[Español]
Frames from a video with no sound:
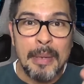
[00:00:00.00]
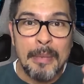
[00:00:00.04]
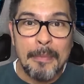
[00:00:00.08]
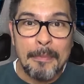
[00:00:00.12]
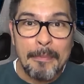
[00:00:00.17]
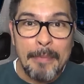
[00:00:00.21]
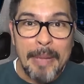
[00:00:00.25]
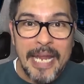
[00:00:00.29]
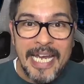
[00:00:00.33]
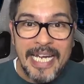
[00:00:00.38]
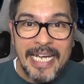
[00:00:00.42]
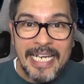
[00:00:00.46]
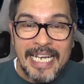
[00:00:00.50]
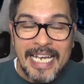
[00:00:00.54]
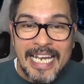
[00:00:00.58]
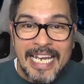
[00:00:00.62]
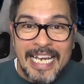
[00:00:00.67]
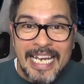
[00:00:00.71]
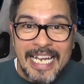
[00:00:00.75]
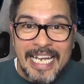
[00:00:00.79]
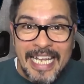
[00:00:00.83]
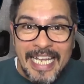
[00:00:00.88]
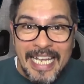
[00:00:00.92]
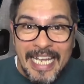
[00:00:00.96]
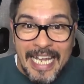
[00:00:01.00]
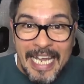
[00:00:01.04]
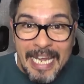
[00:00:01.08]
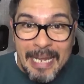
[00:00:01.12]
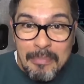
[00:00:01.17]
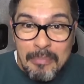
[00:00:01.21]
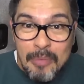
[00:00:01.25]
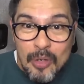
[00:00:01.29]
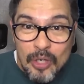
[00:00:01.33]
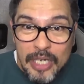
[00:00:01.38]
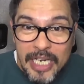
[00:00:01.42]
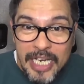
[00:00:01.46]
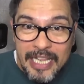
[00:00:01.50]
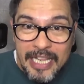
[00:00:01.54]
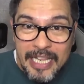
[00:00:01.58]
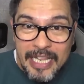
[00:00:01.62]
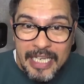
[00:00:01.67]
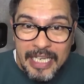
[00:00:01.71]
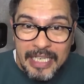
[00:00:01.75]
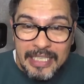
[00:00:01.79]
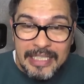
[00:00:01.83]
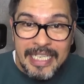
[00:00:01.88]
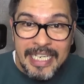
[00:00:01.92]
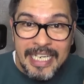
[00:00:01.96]
Ver qué
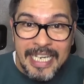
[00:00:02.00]
moneda,